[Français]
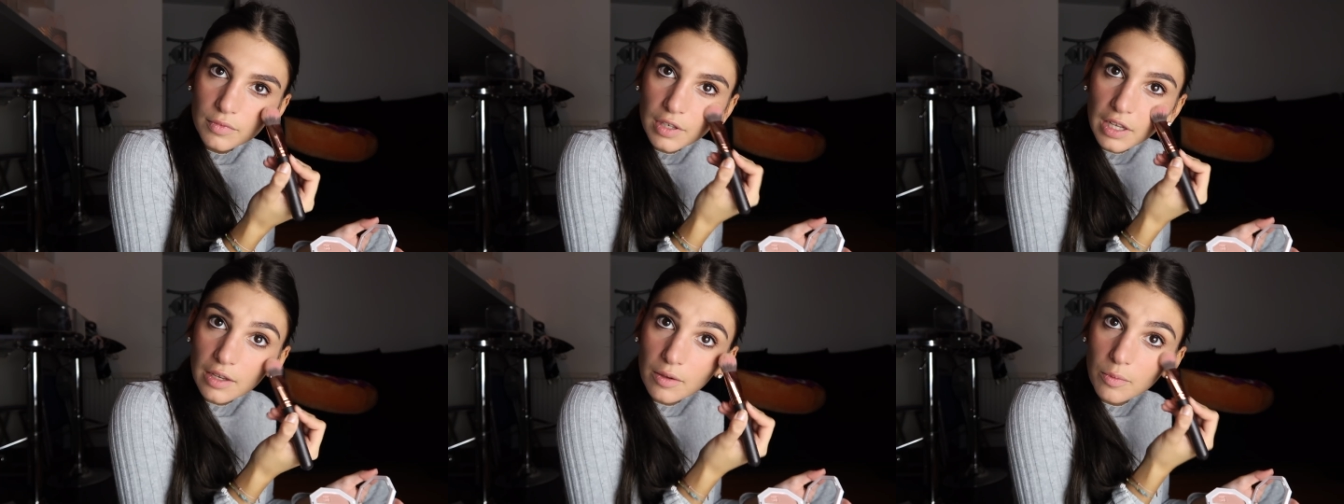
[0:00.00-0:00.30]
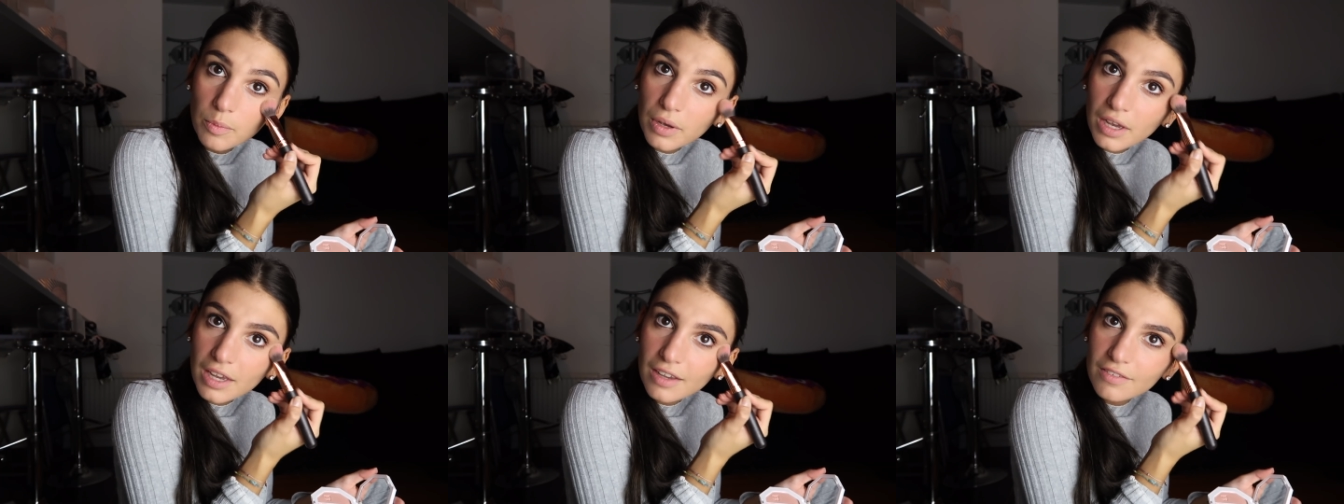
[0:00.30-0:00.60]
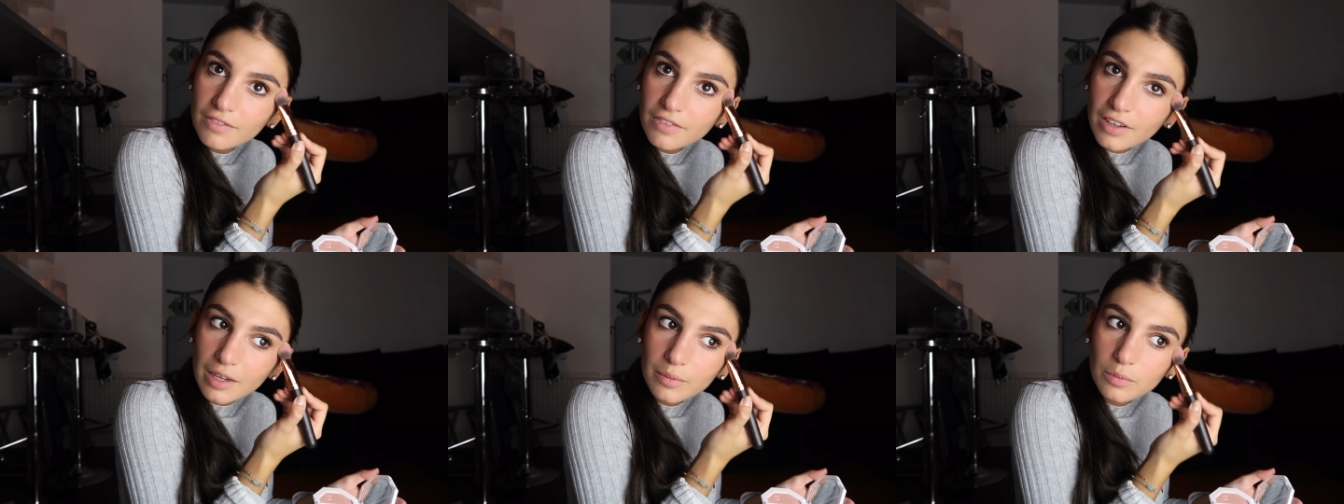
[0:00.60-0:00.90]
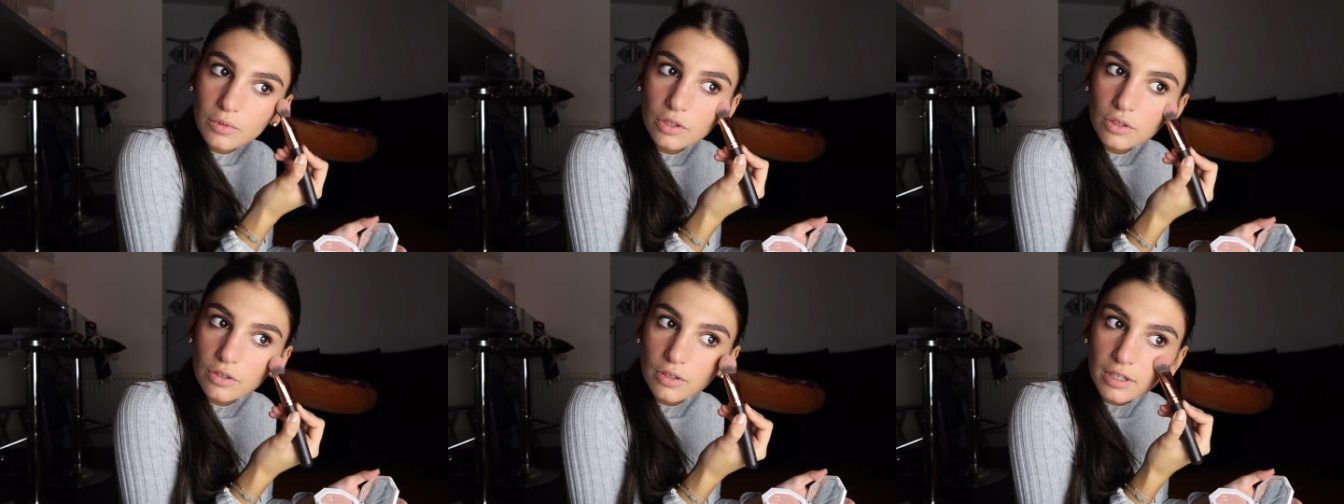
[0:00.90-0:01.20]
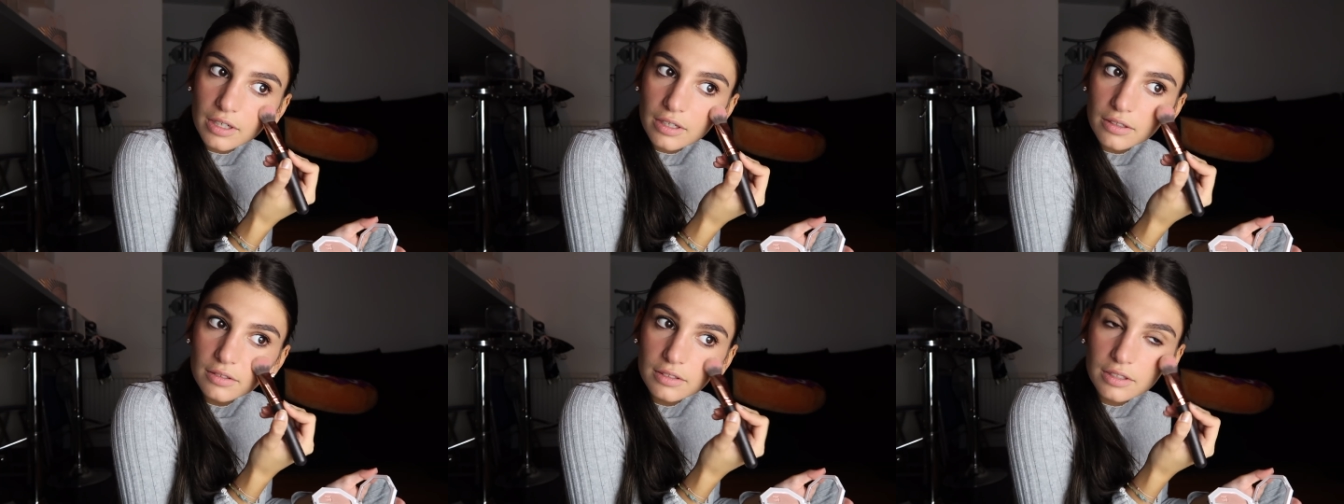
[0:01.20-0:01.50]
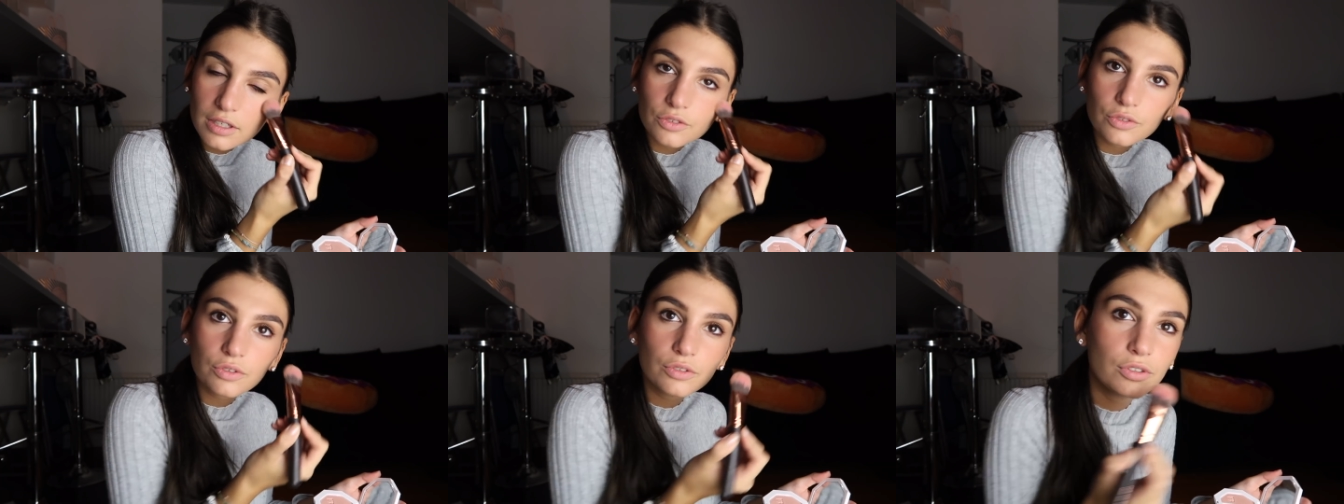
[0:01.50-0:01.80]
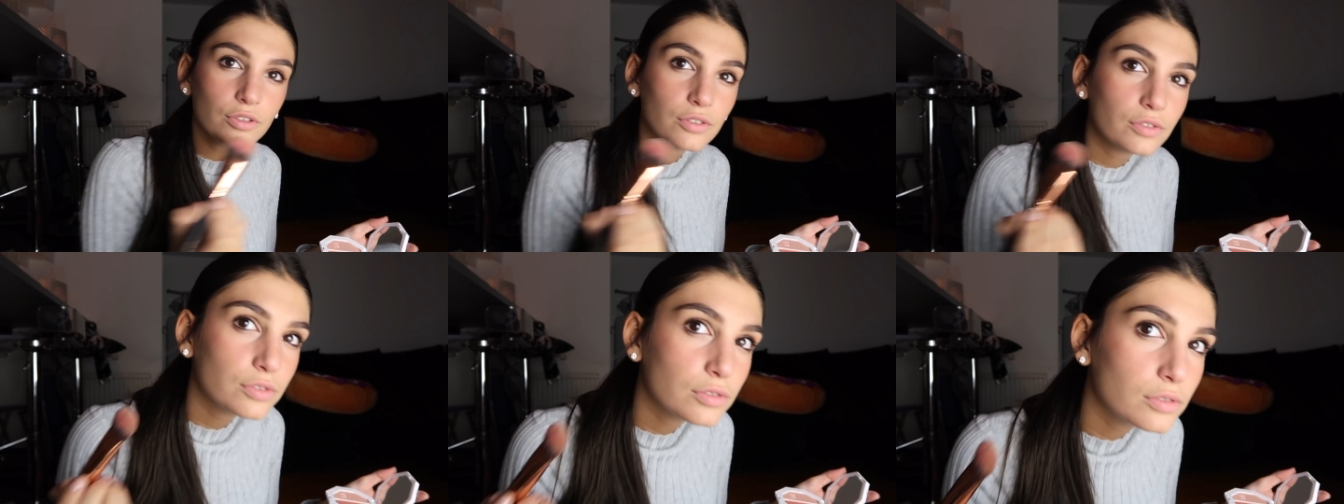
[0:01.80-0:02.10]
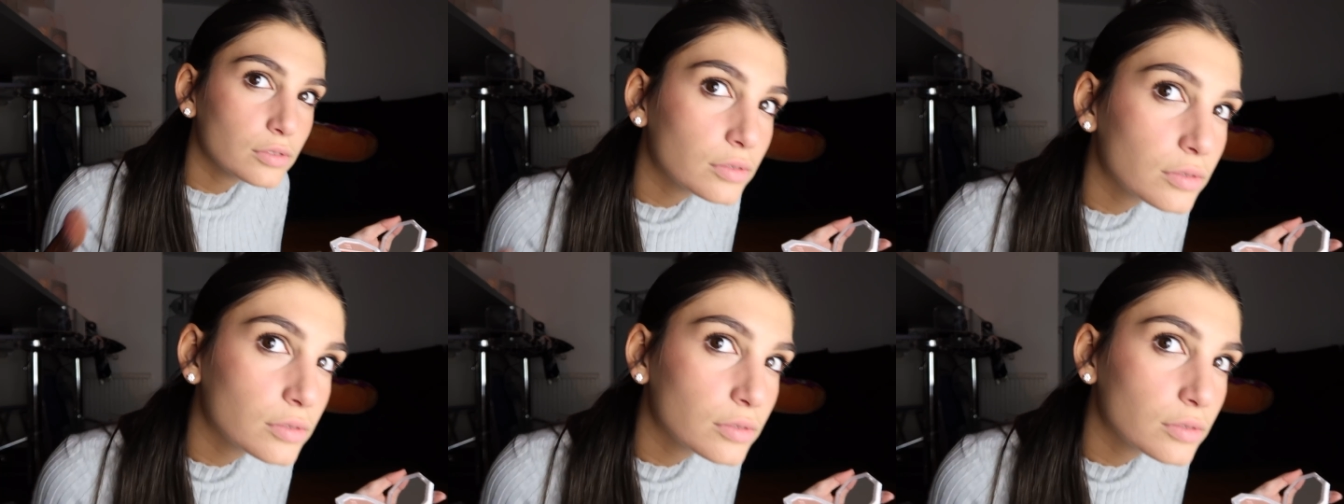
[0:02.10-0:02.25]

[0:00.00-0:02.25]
Il brille vraiment quoi. C'est un truc de fou.